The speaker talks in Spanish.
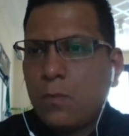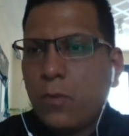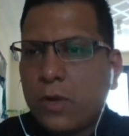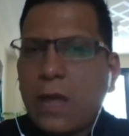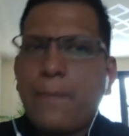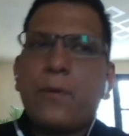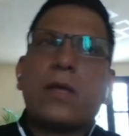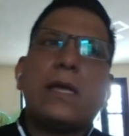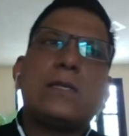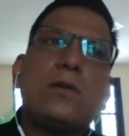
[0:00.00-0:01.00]
¿Por qué?
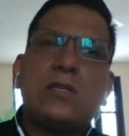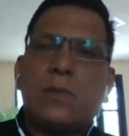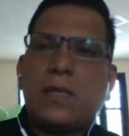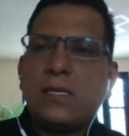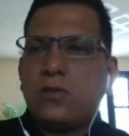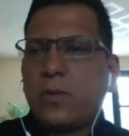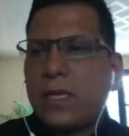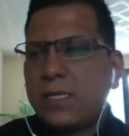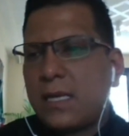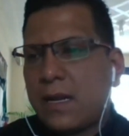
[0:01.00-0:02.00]
Porque eso les va, los va
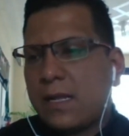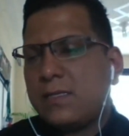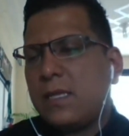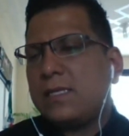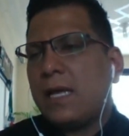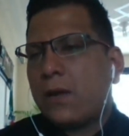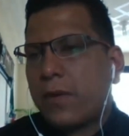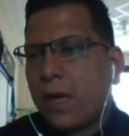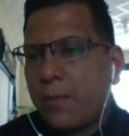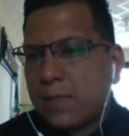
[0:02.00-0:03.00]
a
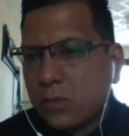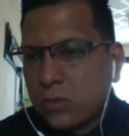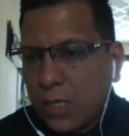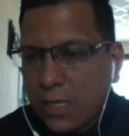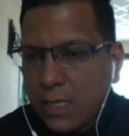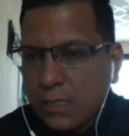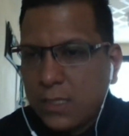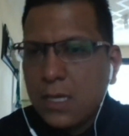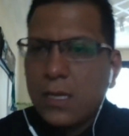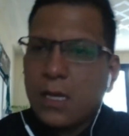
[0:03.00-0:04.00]
desarrollar más a
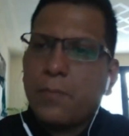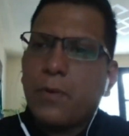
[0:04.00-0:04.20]
ustedes y,